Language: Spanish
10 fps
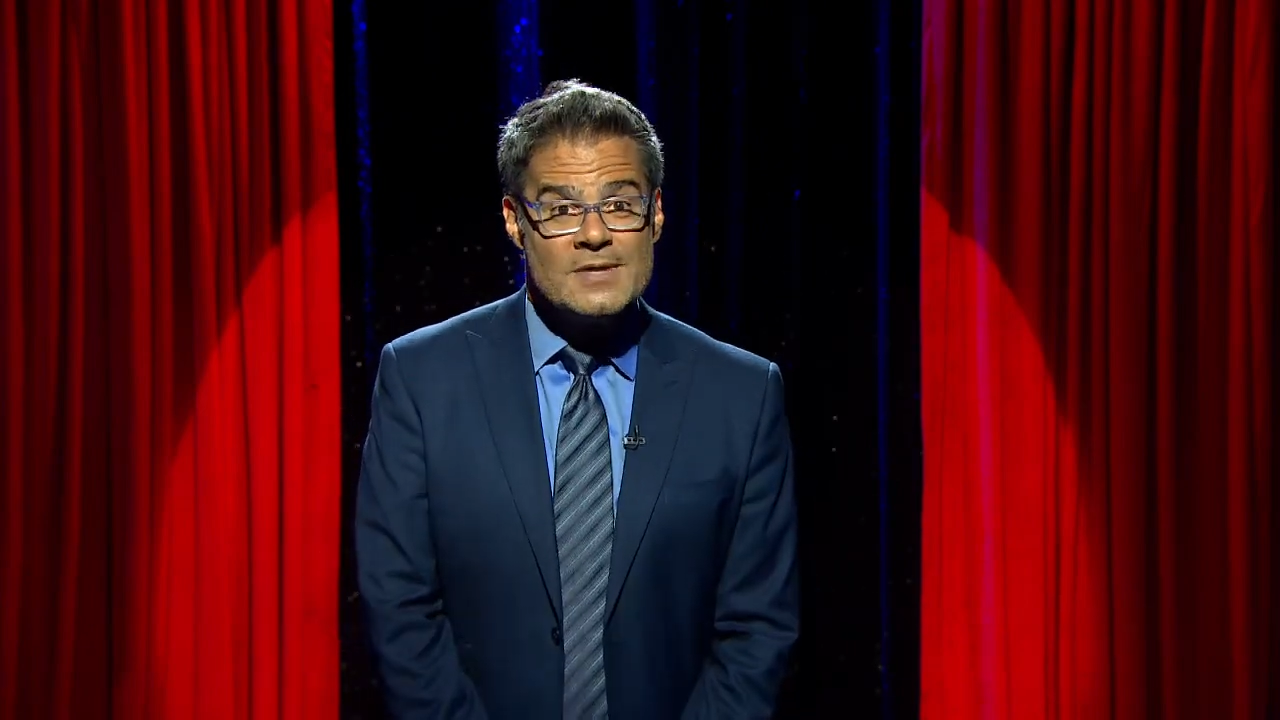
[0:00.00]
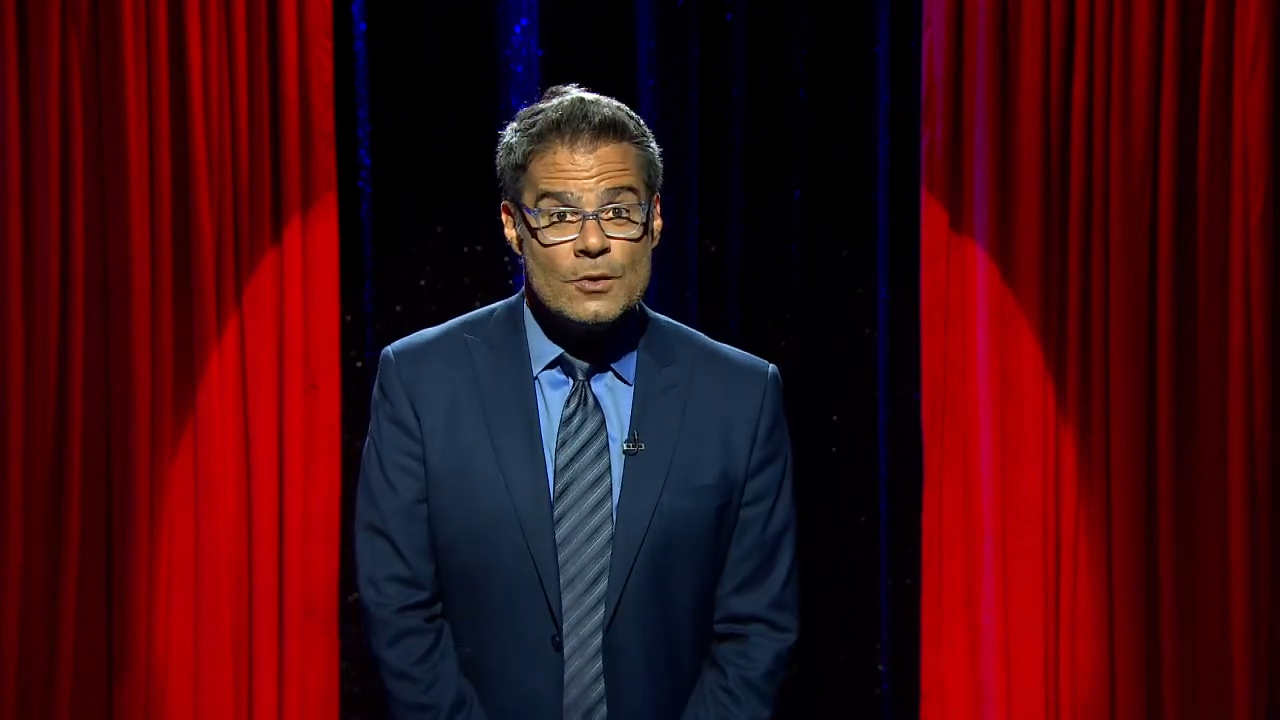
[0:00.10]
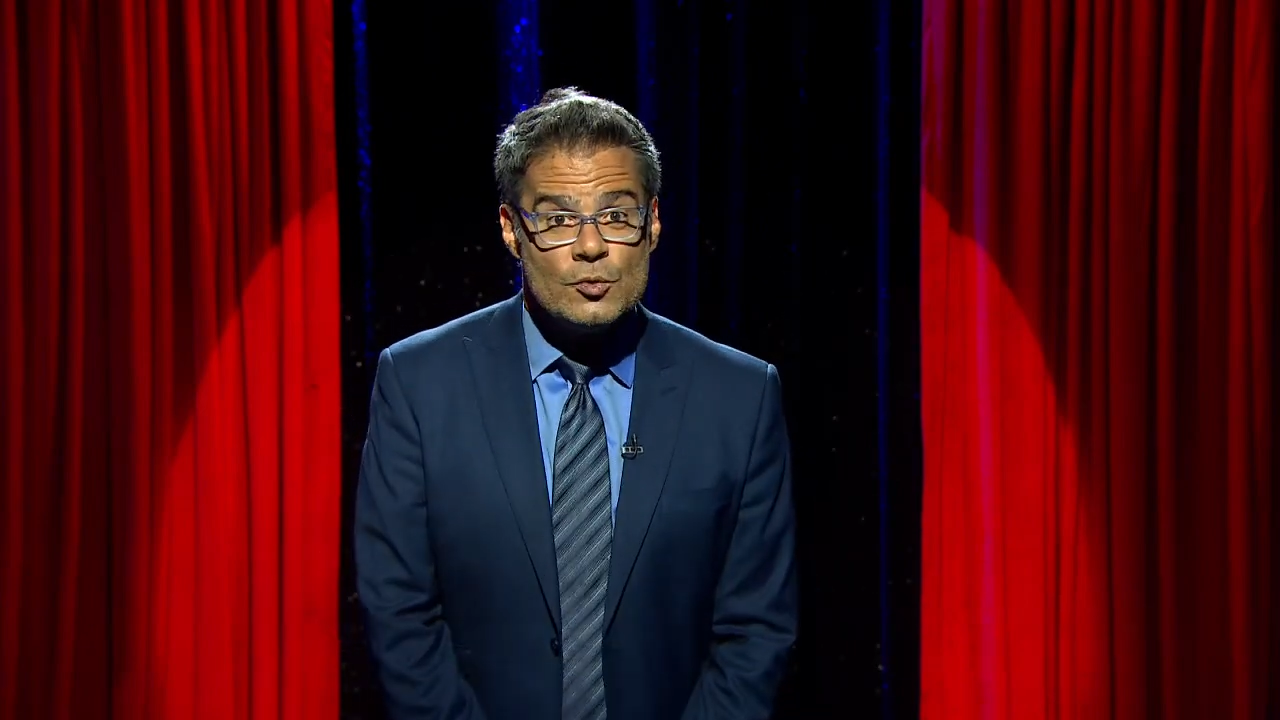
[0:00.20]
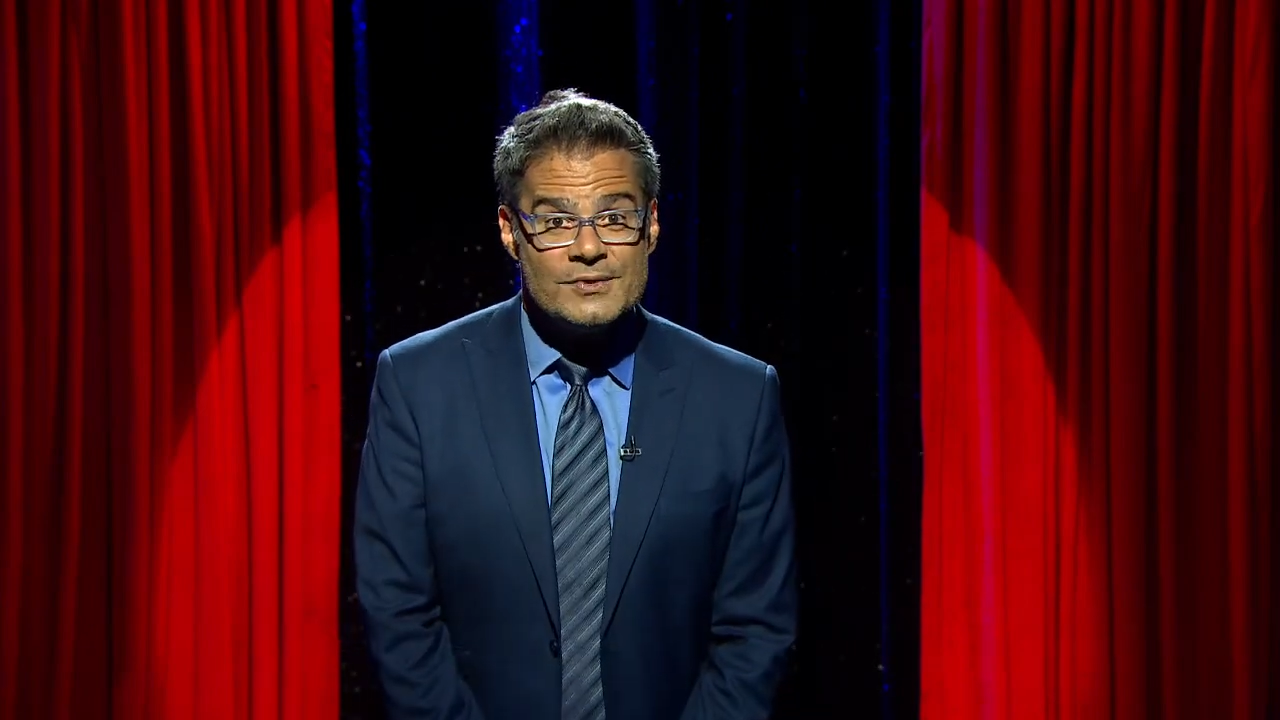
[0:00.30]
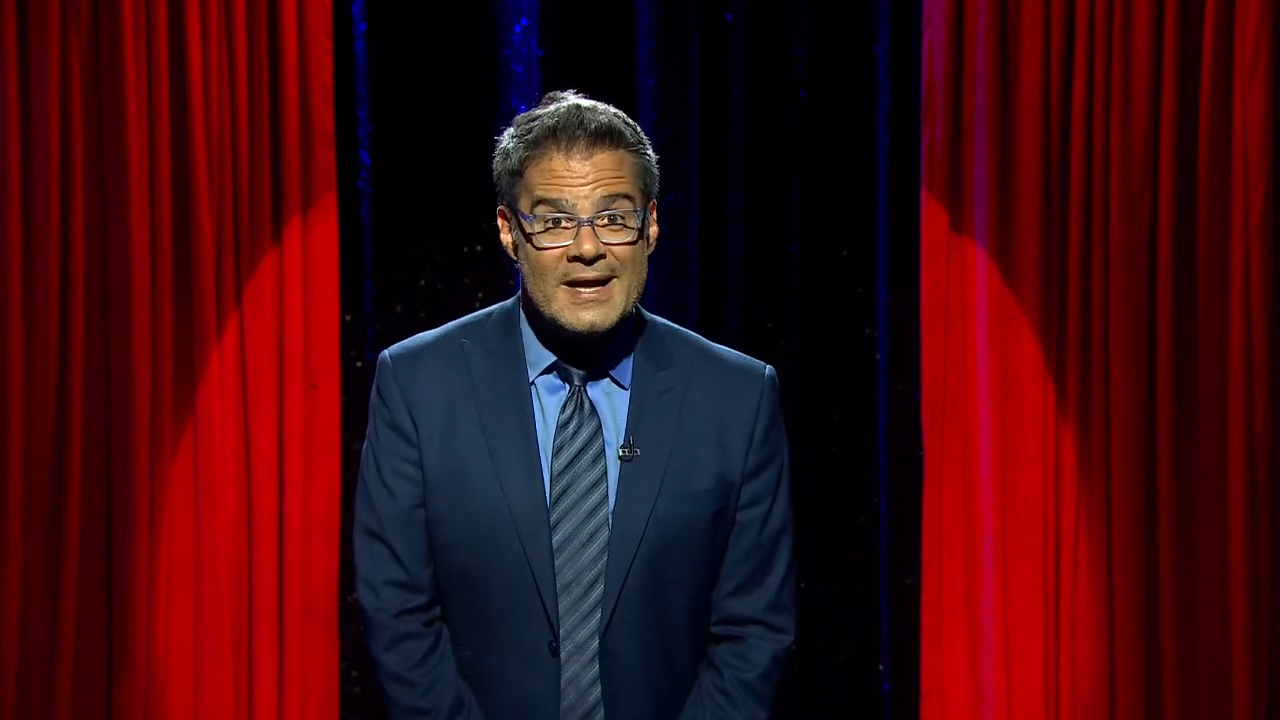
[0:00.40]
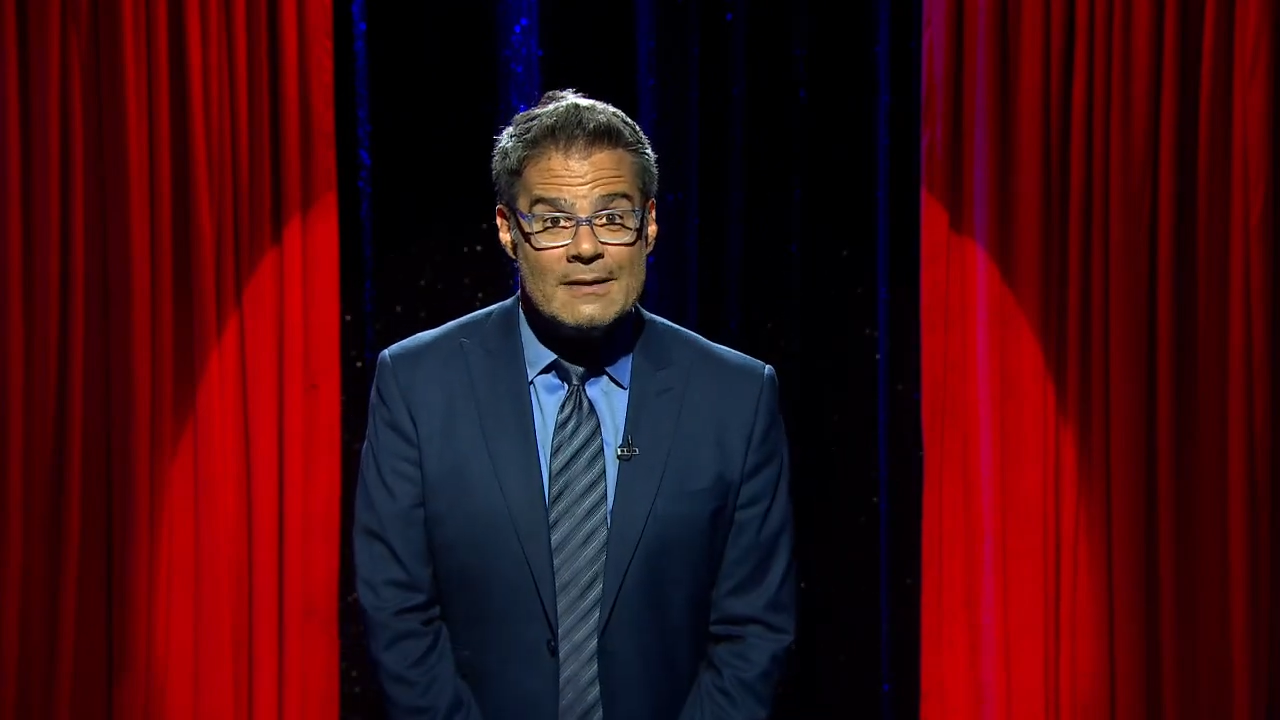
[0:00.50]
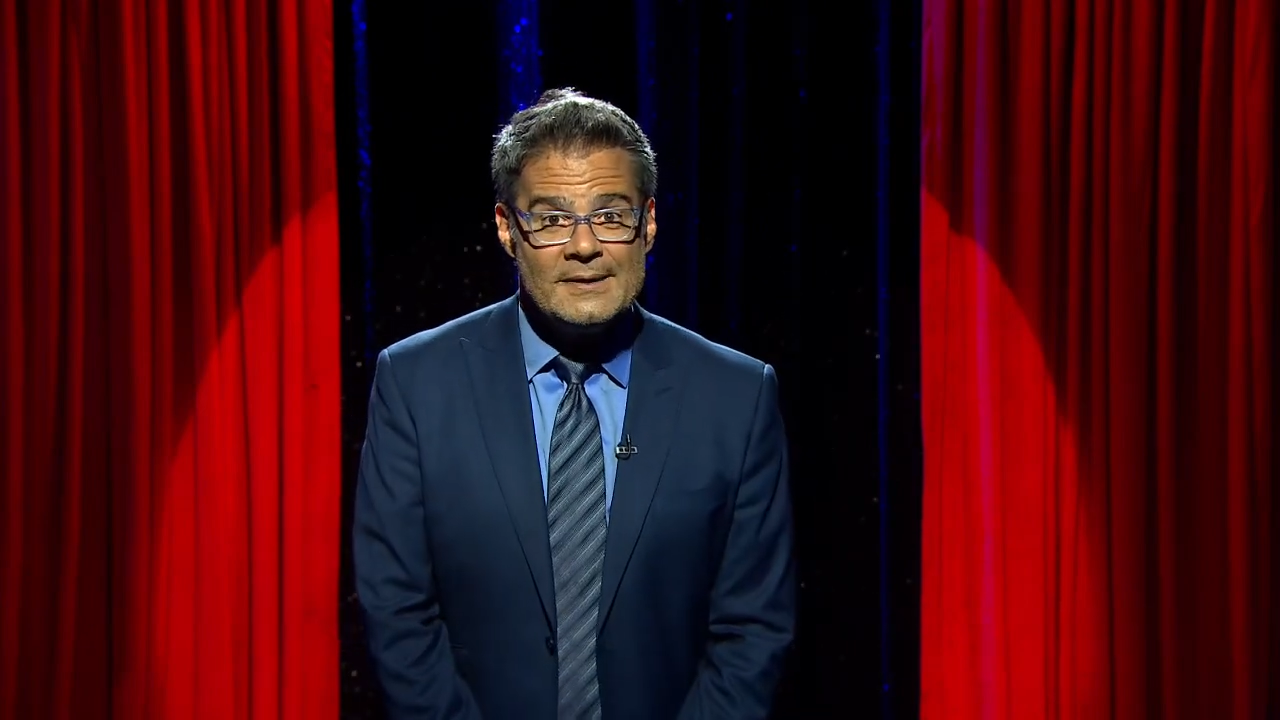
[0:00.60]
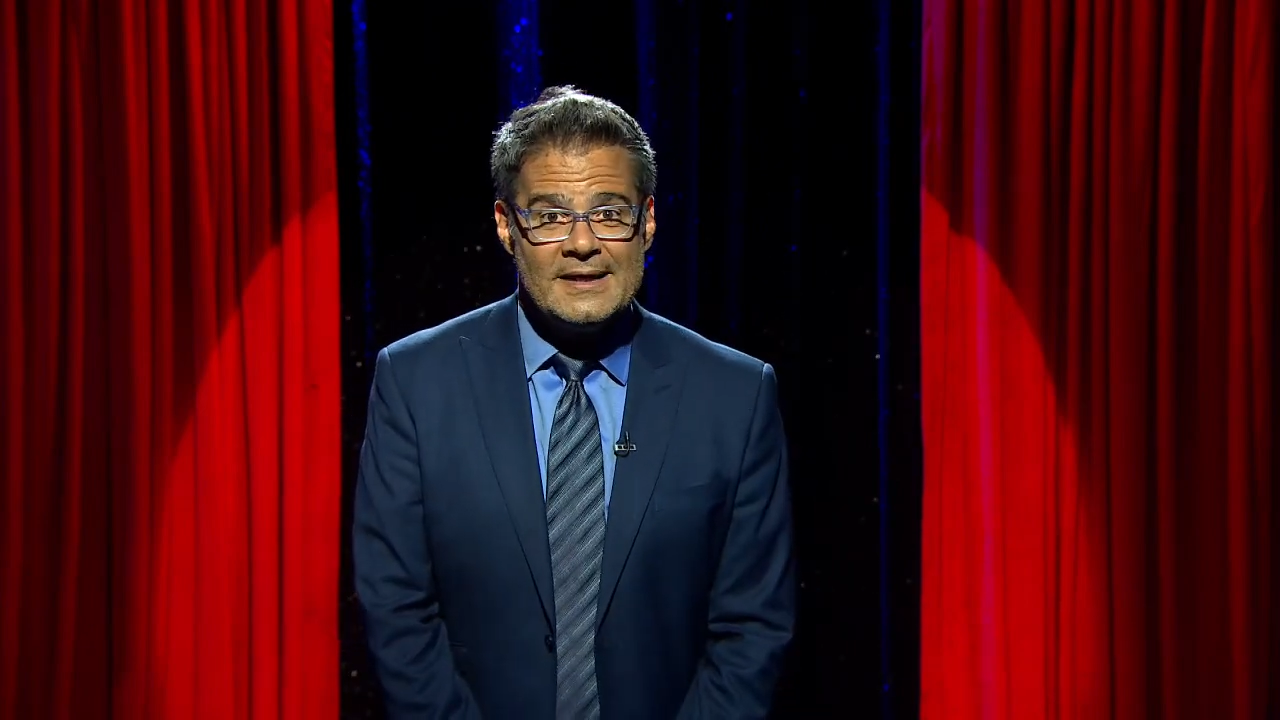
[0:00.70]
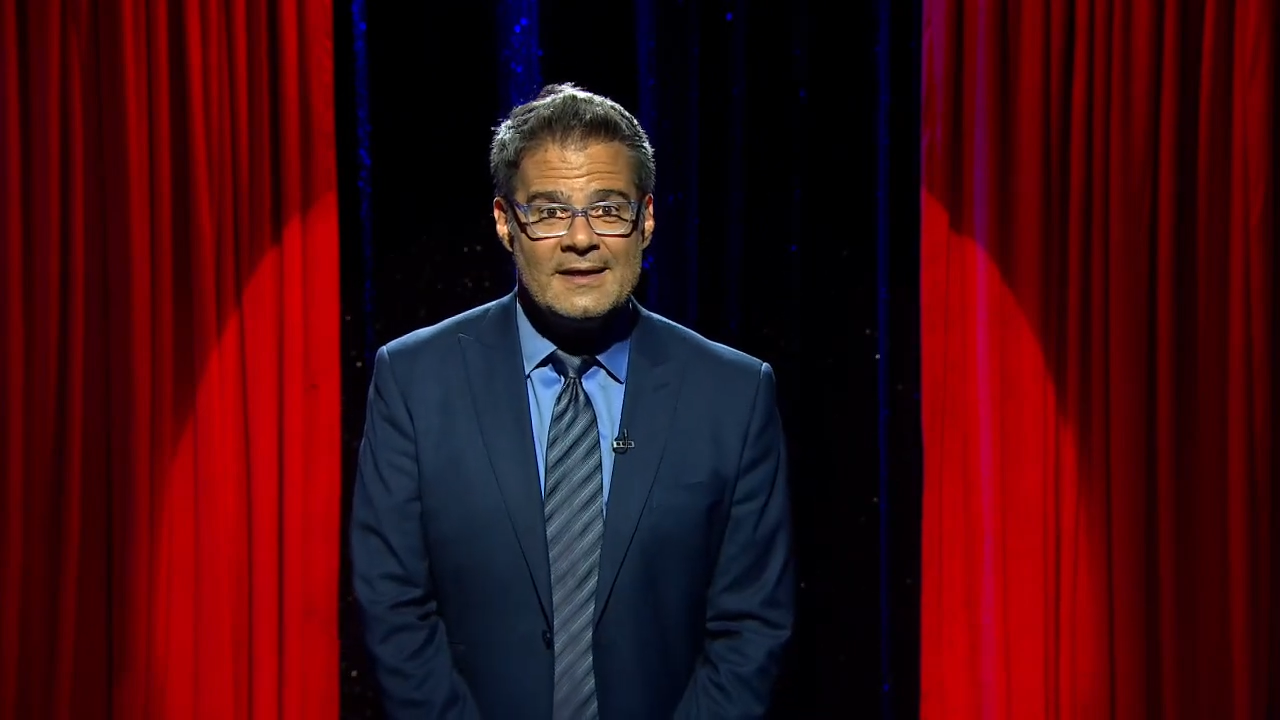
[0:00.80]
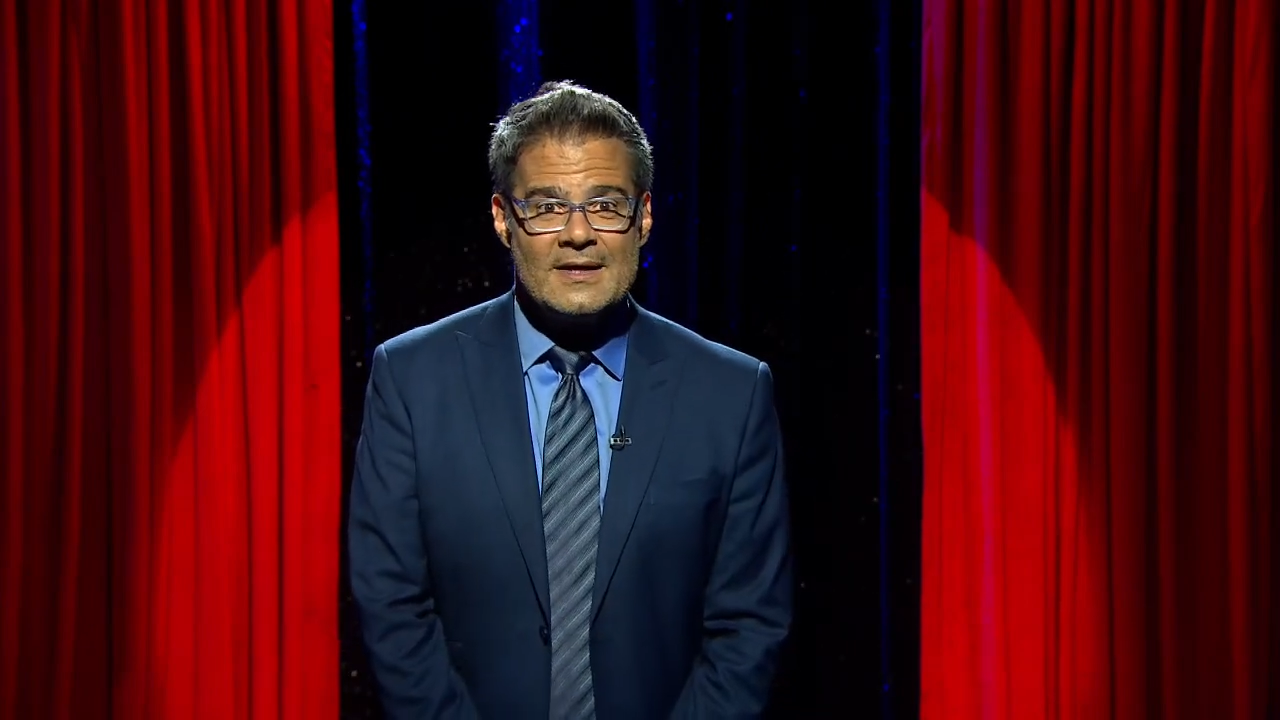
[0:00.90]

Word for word: encontrar la manera